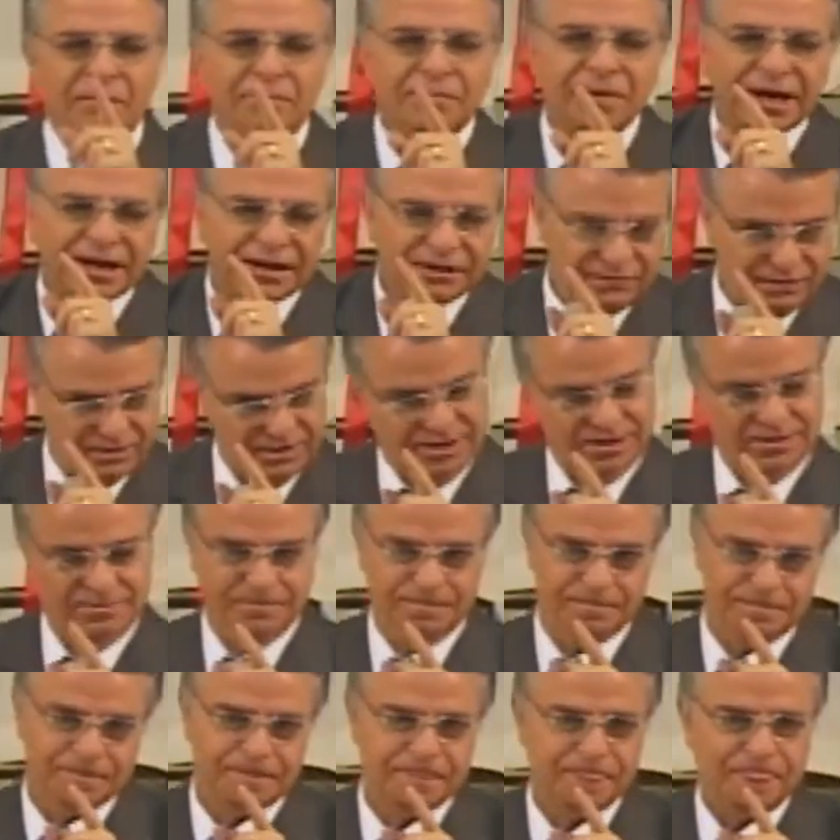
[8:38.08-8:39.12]
Eu
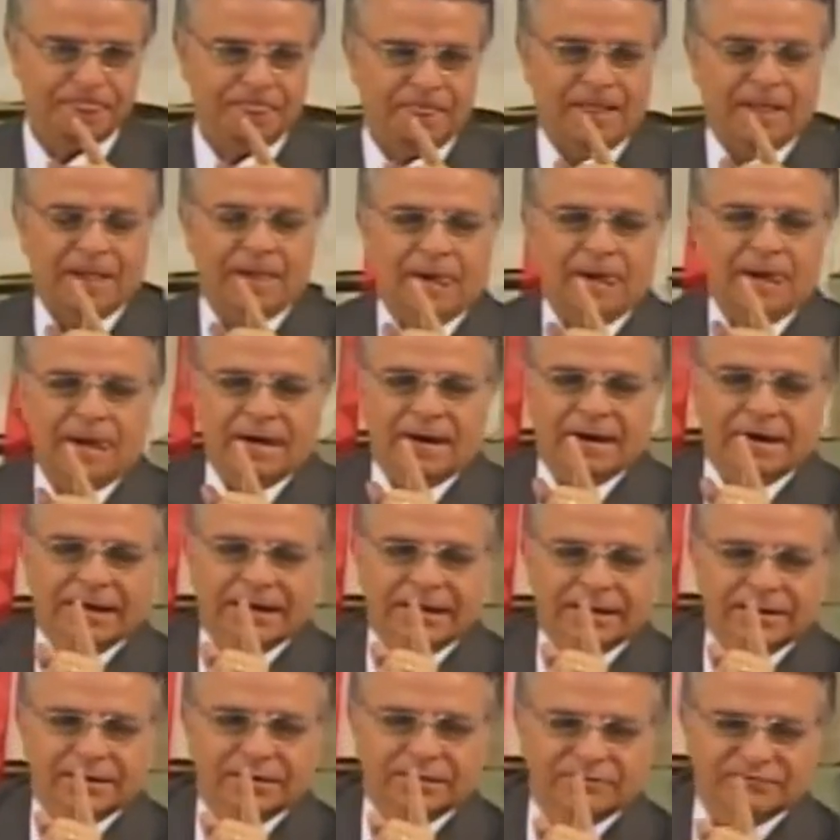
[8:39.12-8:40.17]
aprendi
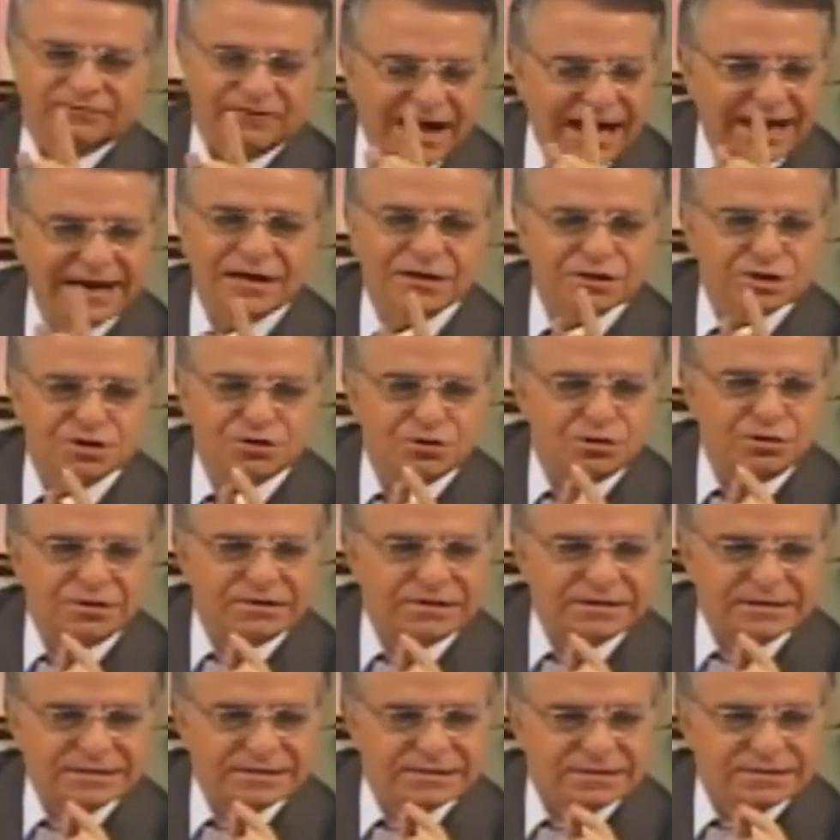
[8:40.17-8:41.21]
várias
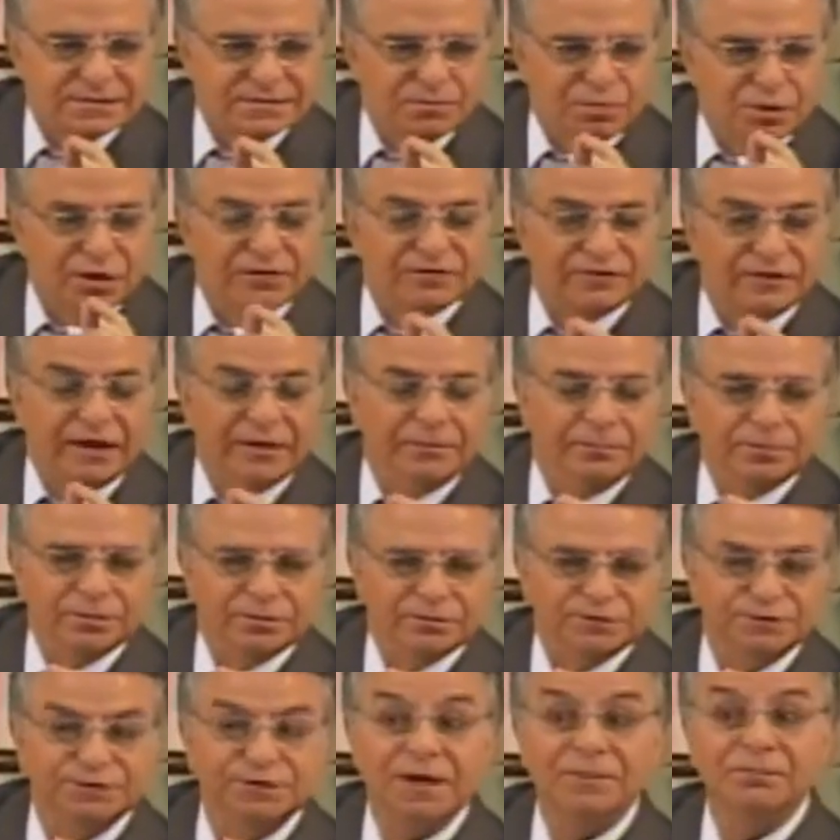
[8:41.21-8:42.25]
coisas, por
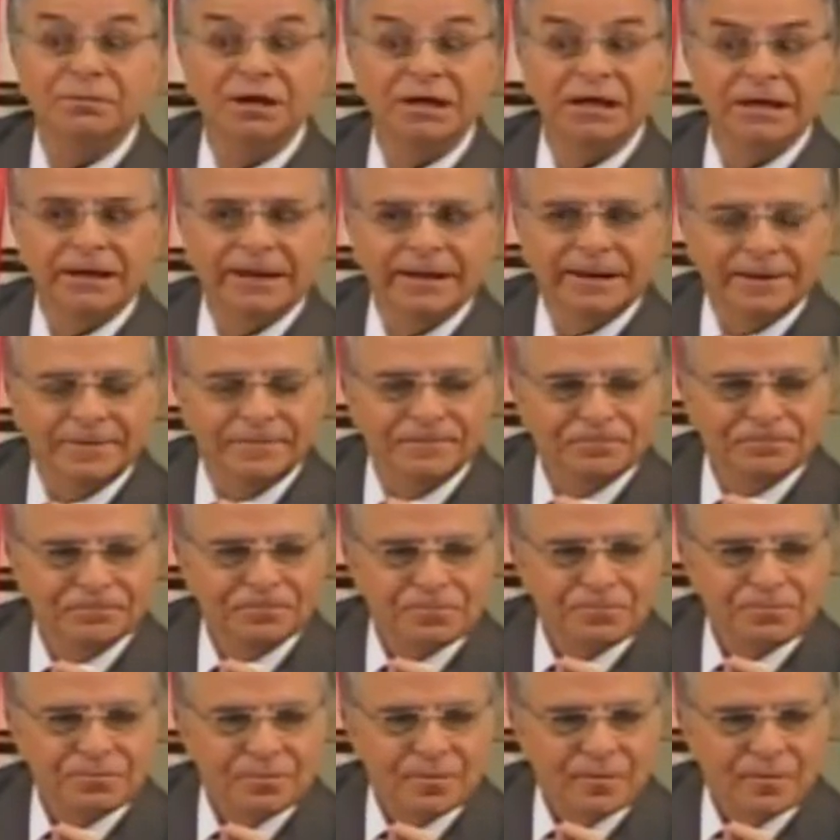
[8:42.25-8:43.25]
exemplo, família.